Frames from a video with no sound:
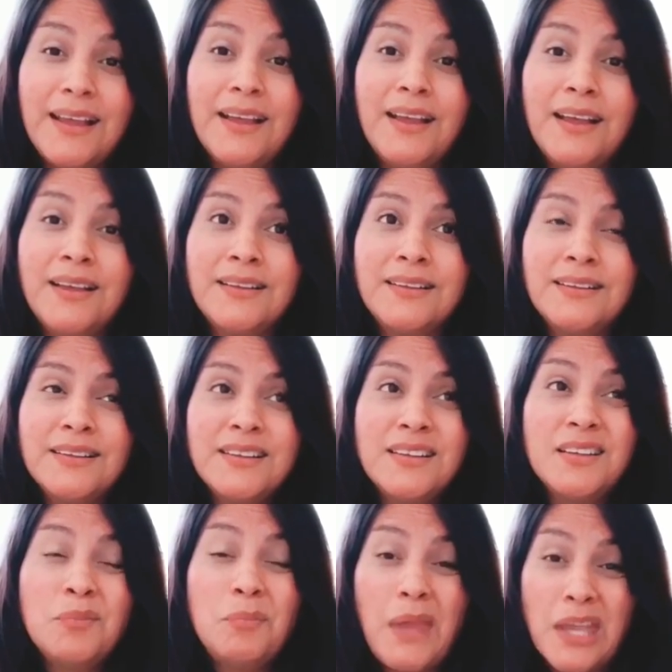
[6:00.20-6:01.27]
ah,
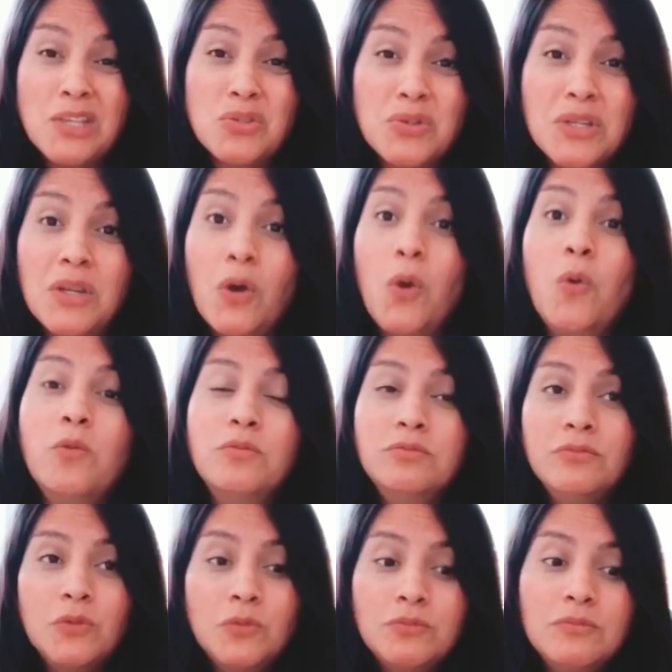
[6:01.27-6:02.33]
pantry o
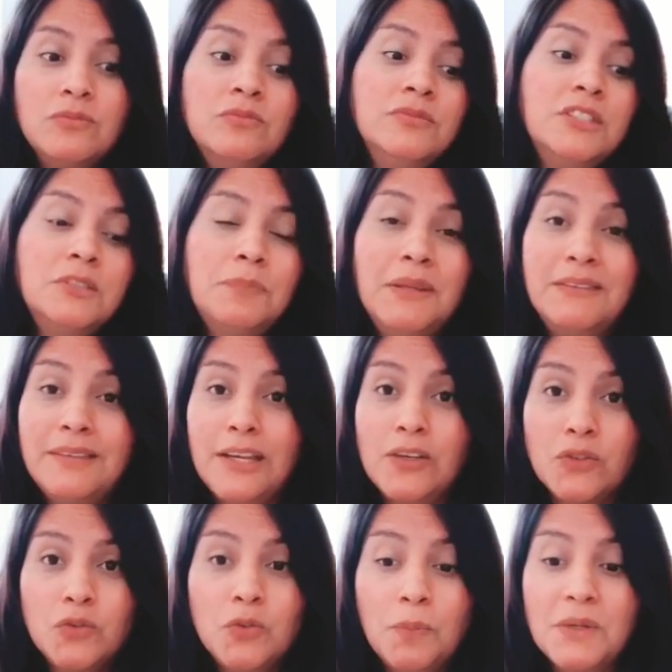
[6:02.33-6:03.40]
un, un,
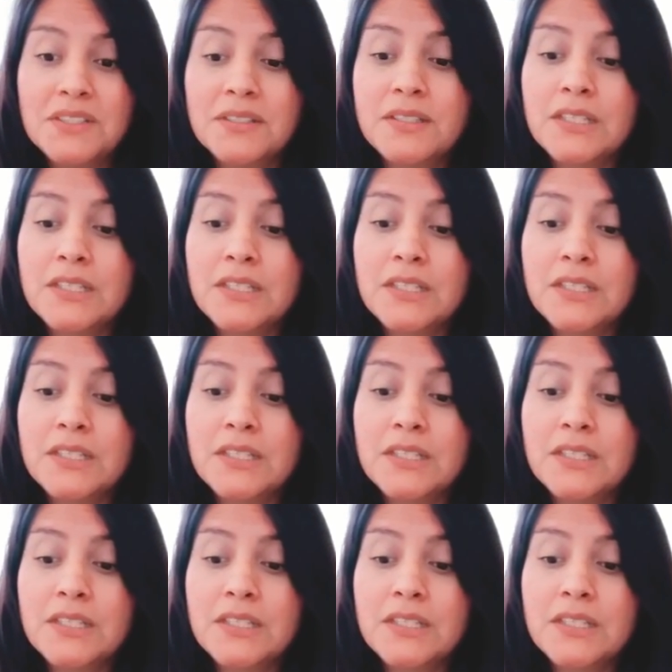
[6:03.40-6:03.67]
dispensario súper